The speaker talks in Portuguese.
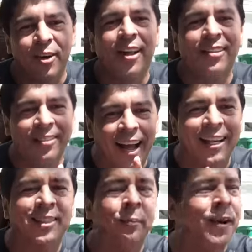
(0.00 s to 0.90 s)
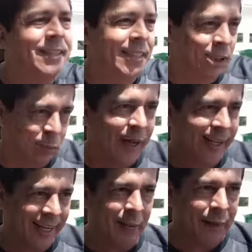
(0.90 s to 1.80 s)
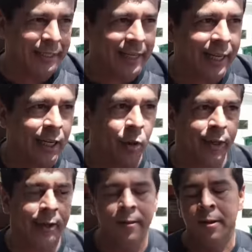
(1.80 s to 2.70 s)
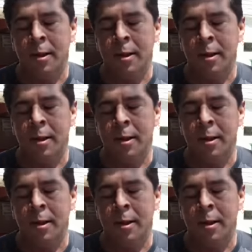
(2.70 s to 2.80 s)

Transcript: ela dá esse presente para quem é bacharel, né?